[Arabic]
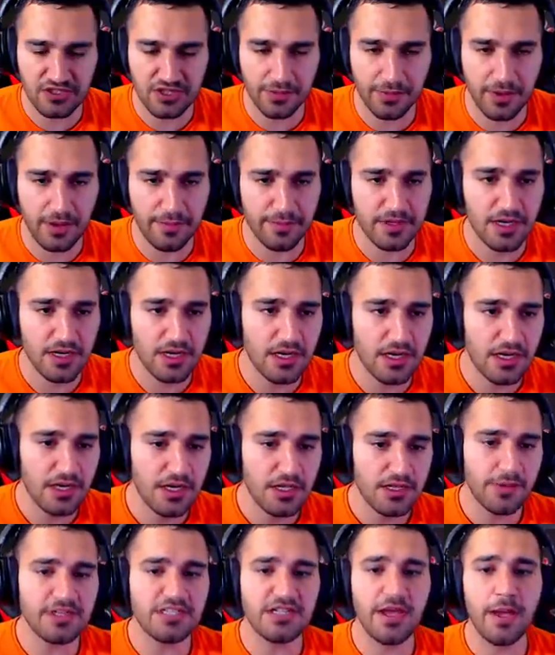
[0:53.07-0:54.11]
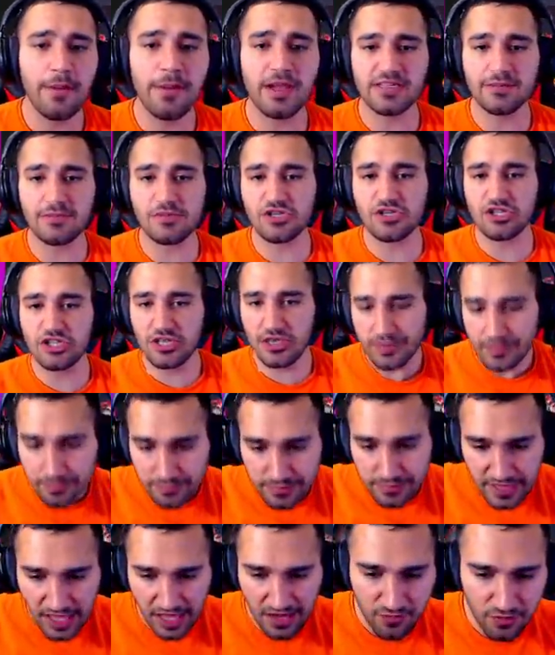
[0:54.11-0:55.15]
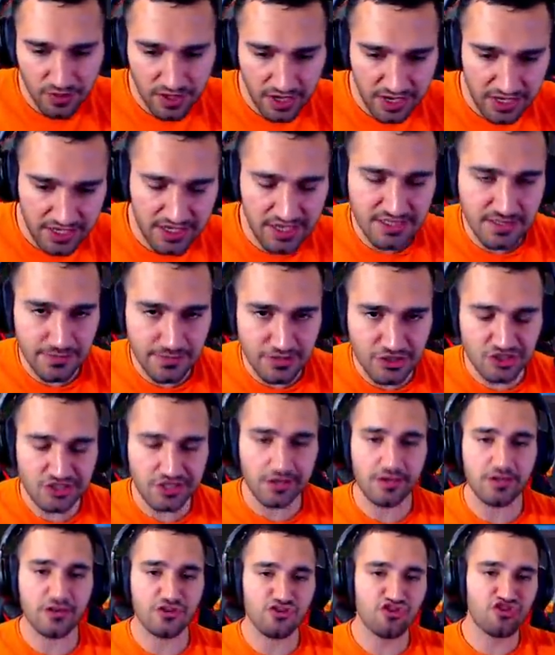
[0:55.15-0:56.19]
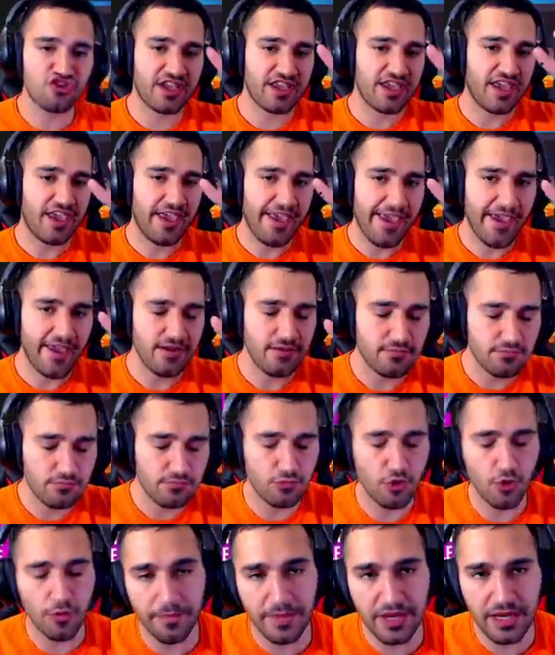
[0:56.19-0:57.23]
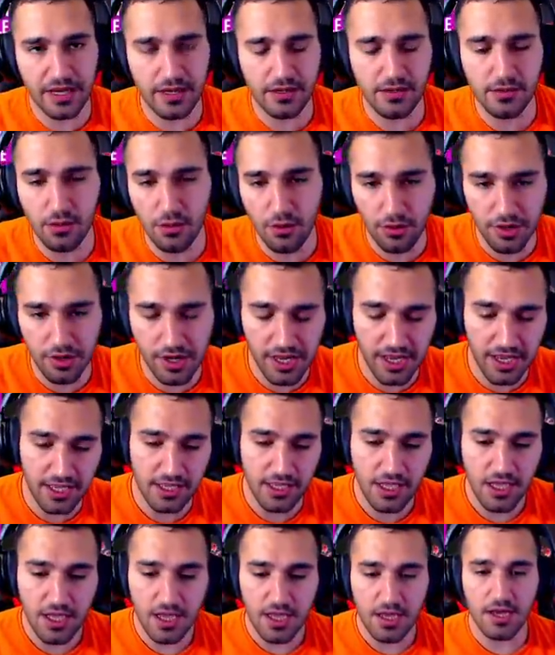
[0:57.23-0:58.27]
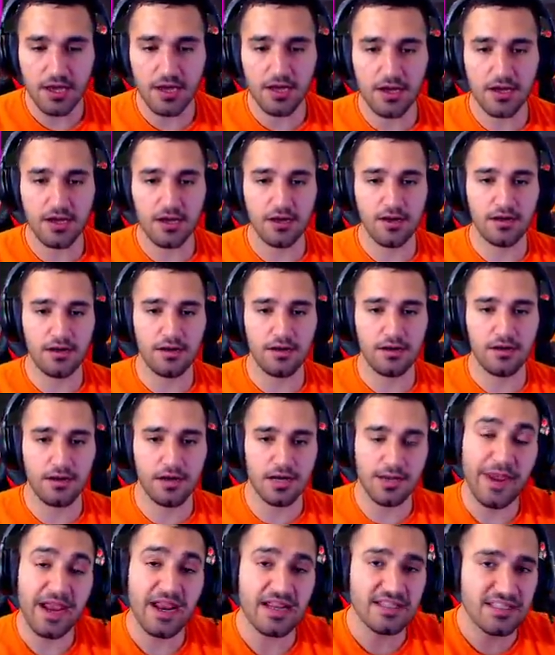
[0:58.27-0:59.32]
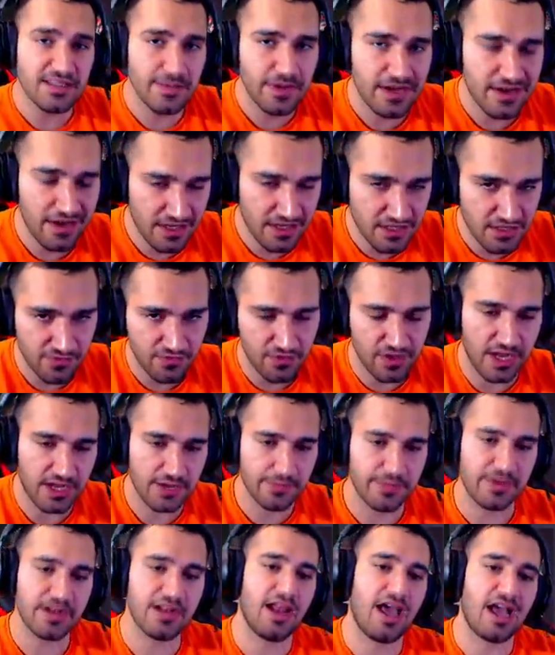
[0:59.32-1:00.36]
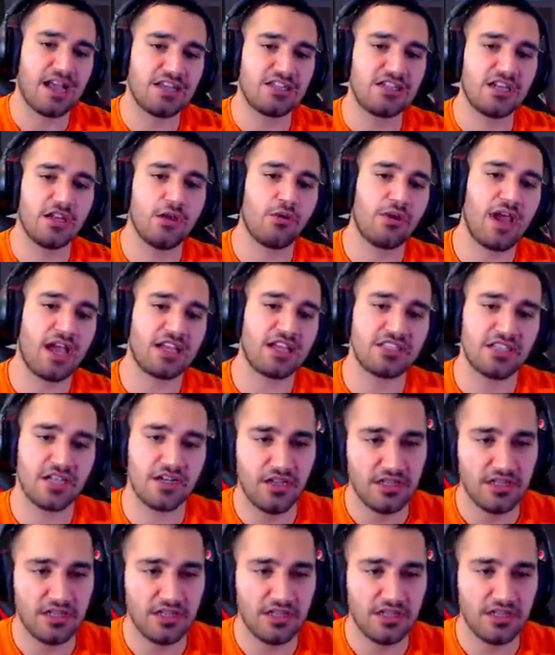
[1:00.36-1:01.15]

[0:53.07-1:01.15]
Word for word: شباب طبعا شباب لازم نشيل تعرفوا يعني لازم نشيل شيئين مهمين اوكي آه الميل لازم نحذفه يعني من العجله اوكي عشان